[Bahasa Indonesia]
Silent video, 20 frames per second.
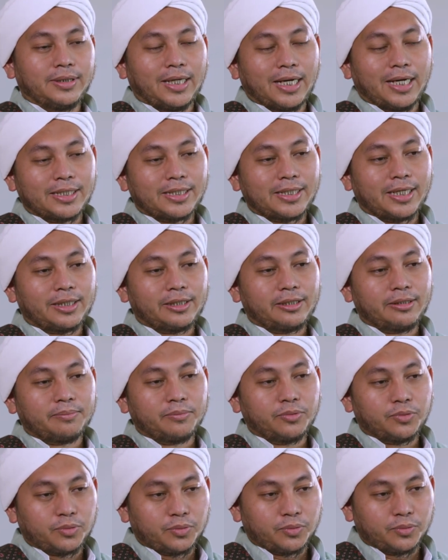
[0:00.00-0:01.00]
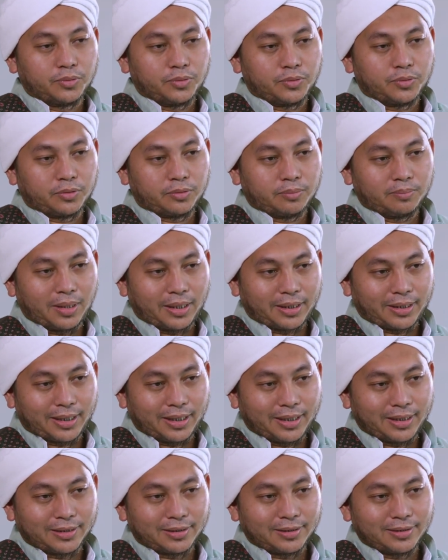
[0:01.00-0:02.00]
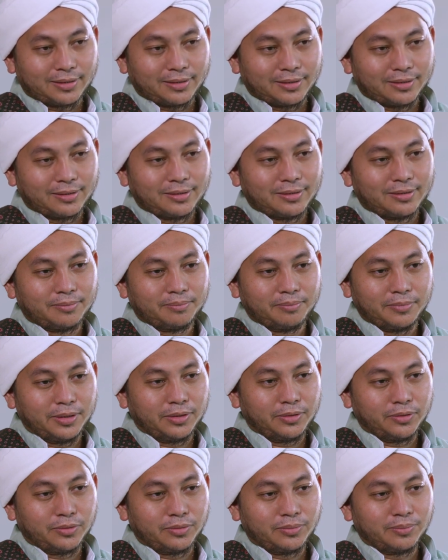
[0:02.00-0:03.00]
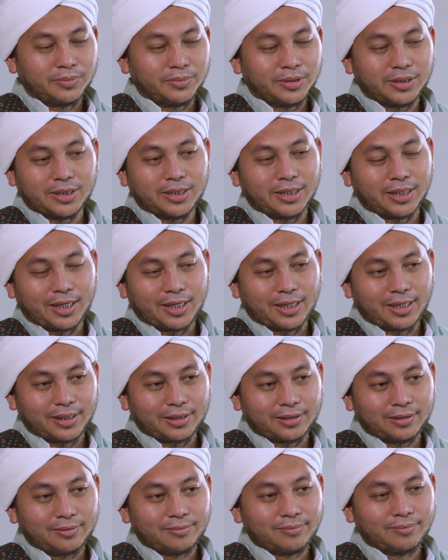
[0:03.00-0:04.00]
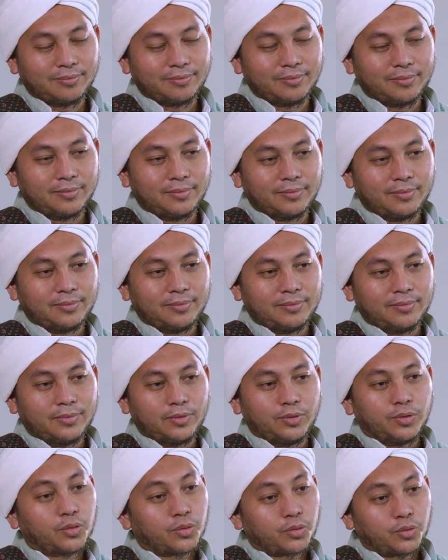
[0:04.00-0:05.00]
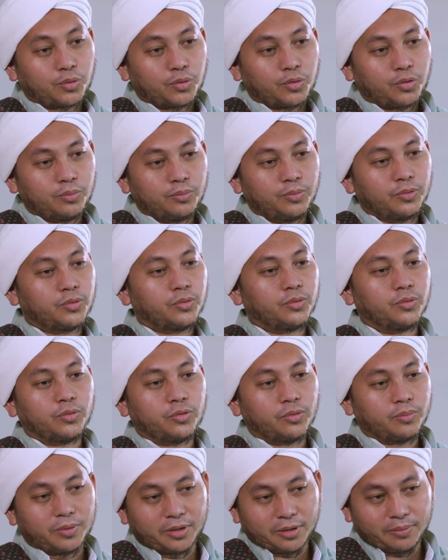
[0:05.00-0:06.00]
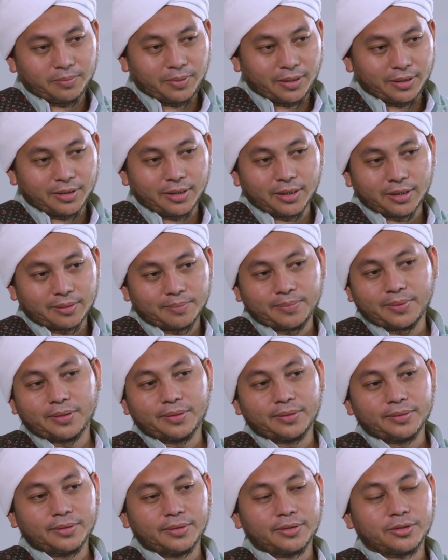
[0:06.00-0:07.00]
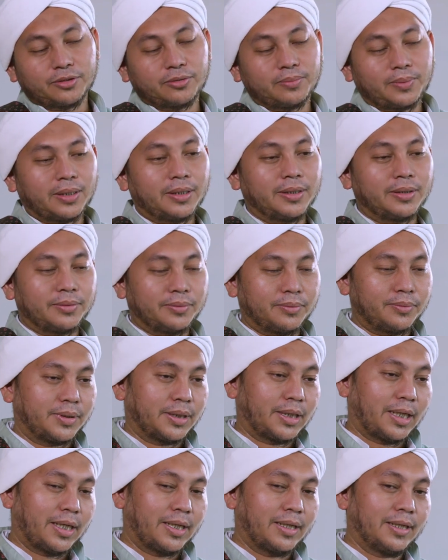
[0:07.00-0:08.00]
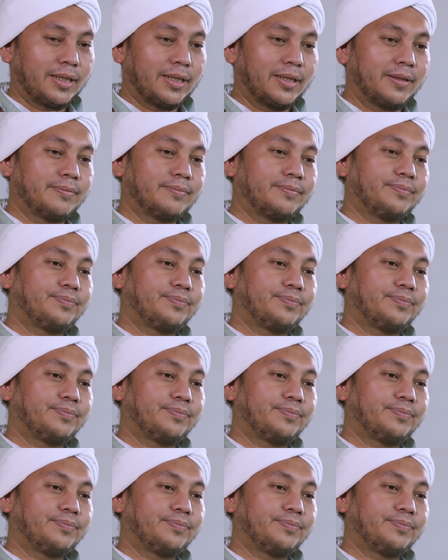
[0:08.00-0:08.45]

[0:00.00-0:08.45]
Jasad butuh untuk makan, minum, istirahat. Ruh butuh untuk beribadah kepada Allah Subhanahu wa taala.